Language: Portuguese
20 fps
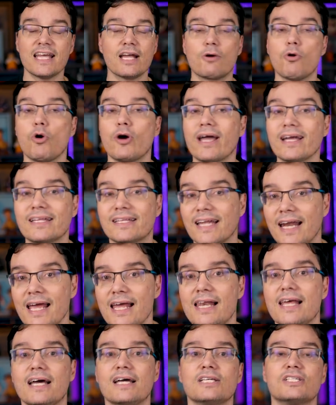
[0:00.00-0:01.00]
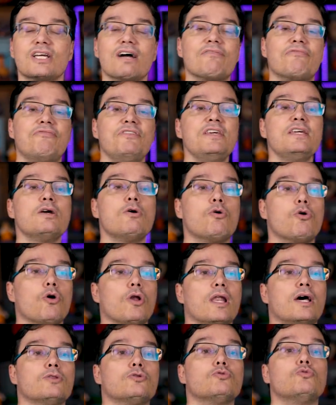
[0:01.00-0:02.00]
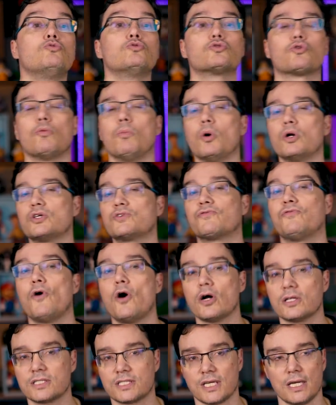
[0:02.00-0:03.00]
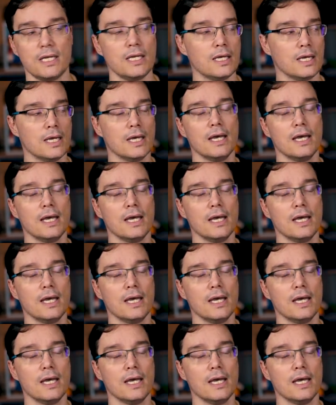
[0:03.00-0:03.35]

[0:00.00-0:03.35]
aí, qualquer trailer, já vinham rolando uns rumores fortes aí